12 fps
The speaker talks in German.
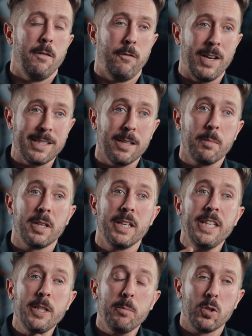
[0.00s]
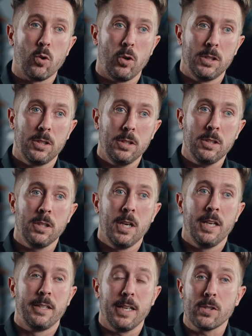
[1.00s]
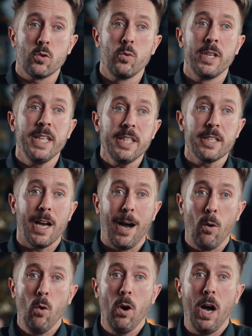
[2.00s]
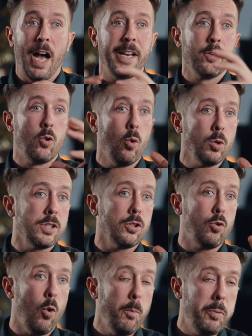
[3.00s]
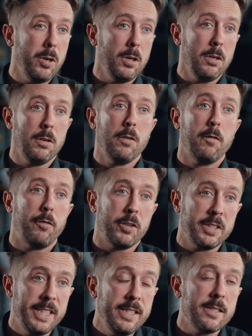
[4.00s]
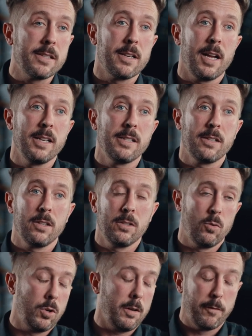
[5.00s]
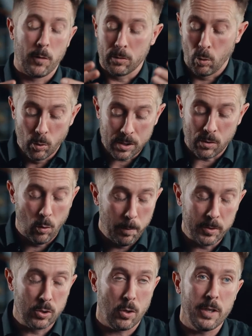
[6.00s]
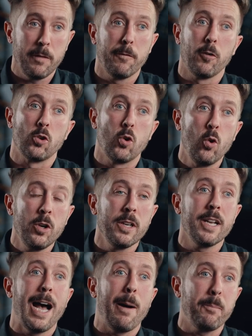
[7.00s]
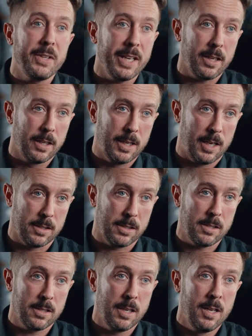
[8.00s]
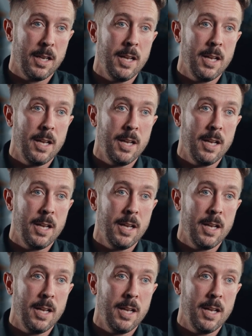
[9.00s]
Was aber nicht bedeutet, dass du nicht auch eine große Gruppe von Dienstleistern oder von großen Gruppe, sorry, von Kunden abdecken kannst.